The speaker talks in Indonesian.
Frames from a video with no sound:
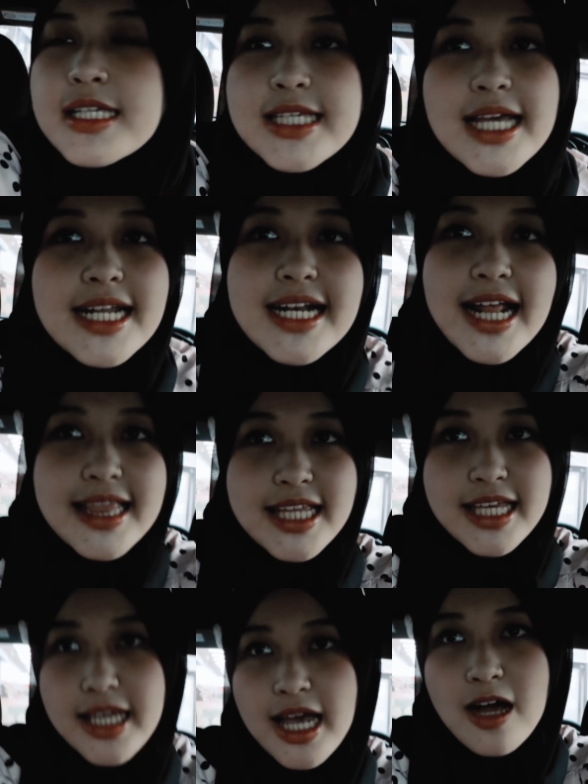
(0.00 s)
Jadi
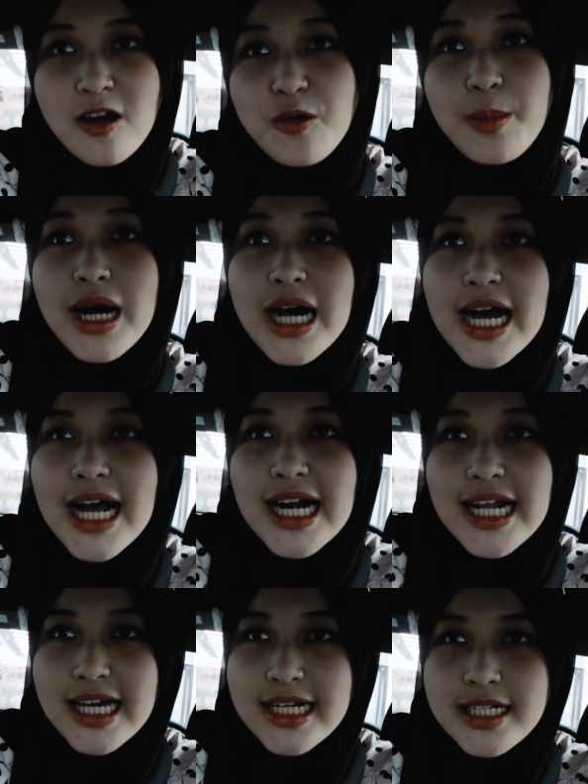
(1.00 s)
nanti aku
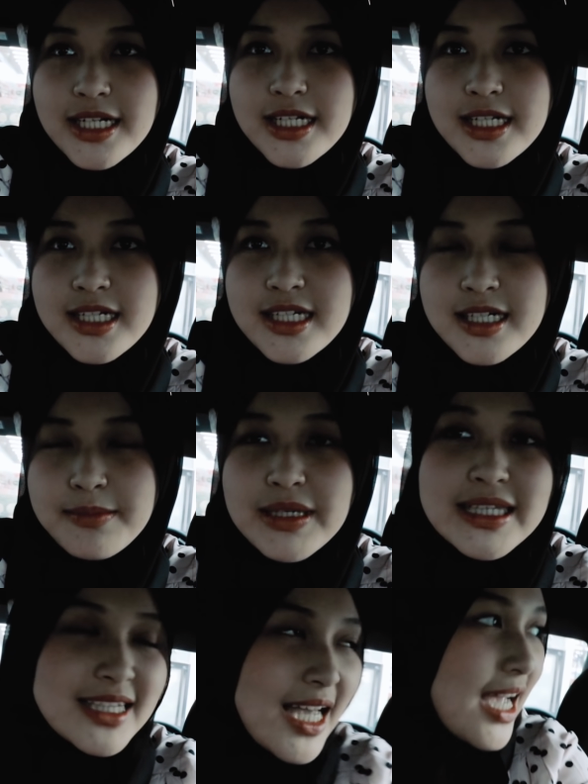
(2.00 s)
bakalan
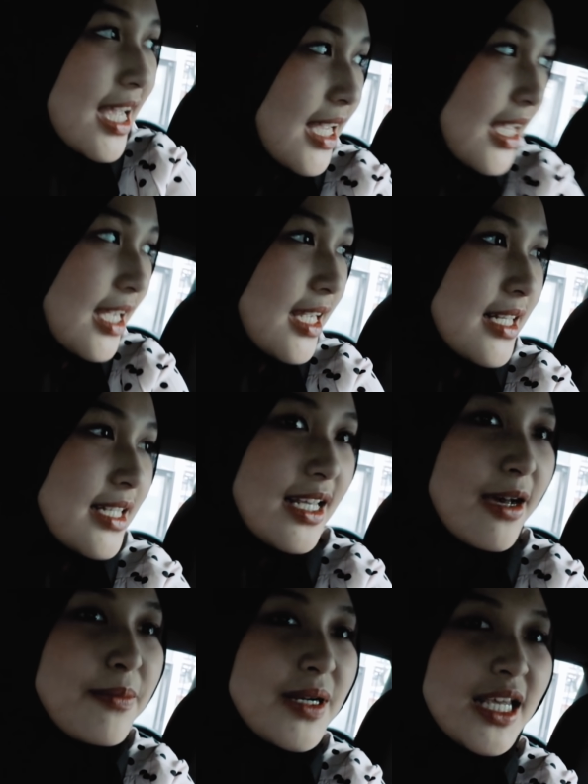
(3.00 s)
minta
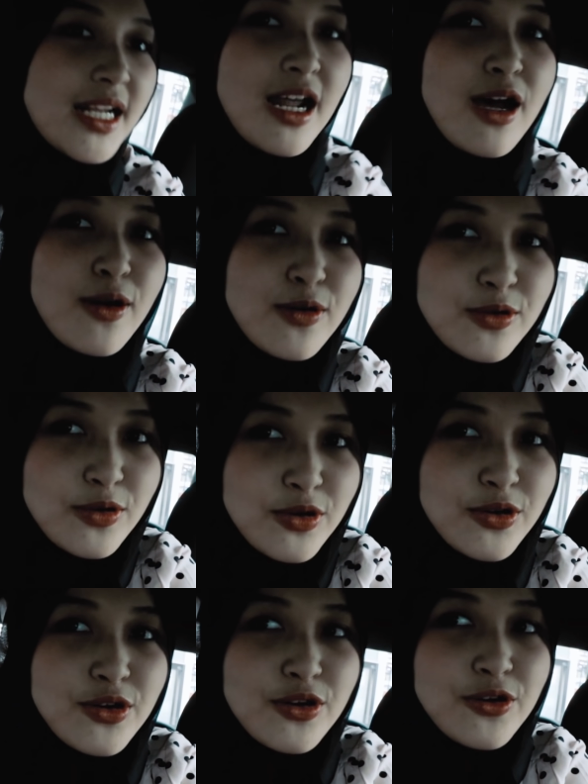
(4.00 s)
dia beliin
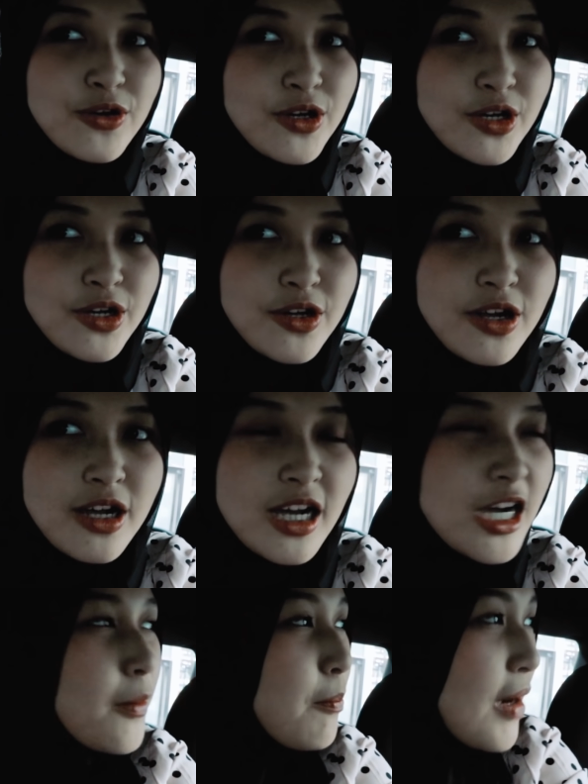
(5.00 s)
aku
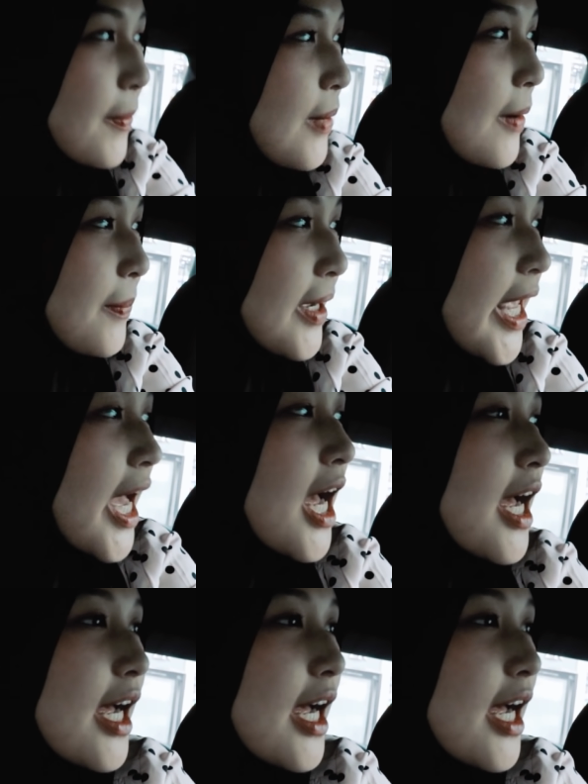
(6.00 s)
kebab apa ya?